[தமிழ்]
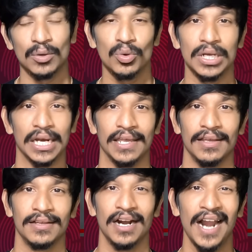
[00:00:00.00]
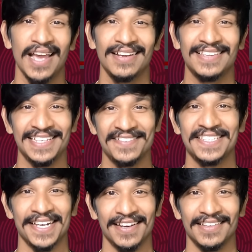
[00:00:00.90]
கூட்டுங்களேன் ரெண்டாயிரத்தி
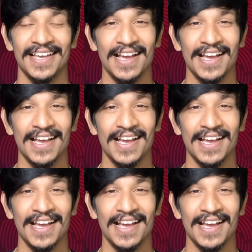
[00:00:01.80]
இருபத்தி நாலு